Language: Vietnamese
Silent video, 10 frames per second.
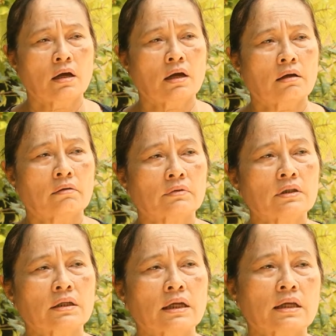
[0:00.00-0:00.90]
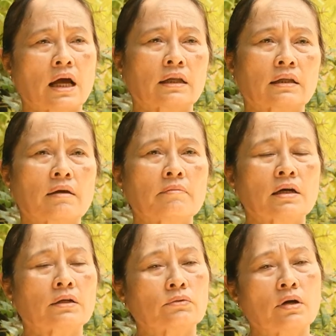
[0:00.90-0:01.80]
à, đưa ra cho anh thêm
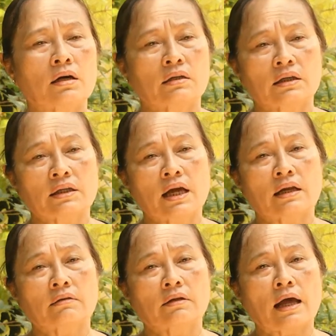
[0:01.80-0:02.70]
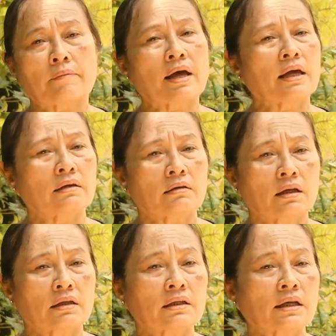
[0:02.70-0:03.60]
hơi lựu đạn nữa để anh làm đây
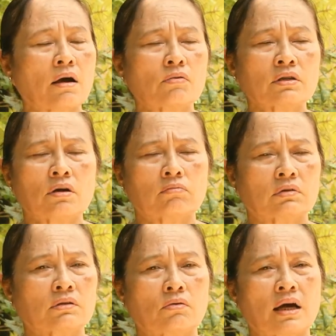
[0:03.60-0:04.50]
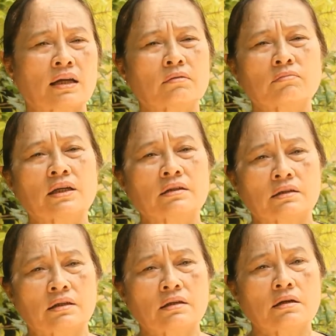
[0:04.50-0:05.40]
anh chiến đấu đến cùng cho còn anh không đi
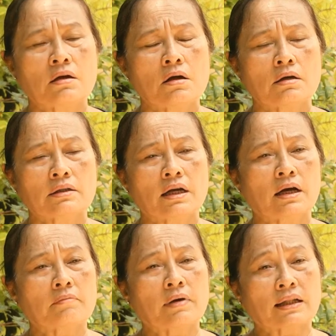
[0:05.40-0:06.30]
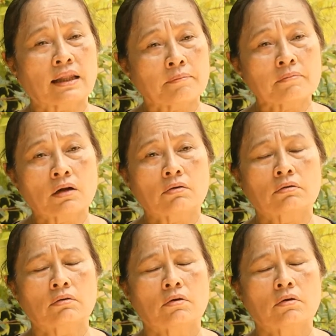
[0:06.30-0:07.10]
được nữa giờ anh mệt lắm rồi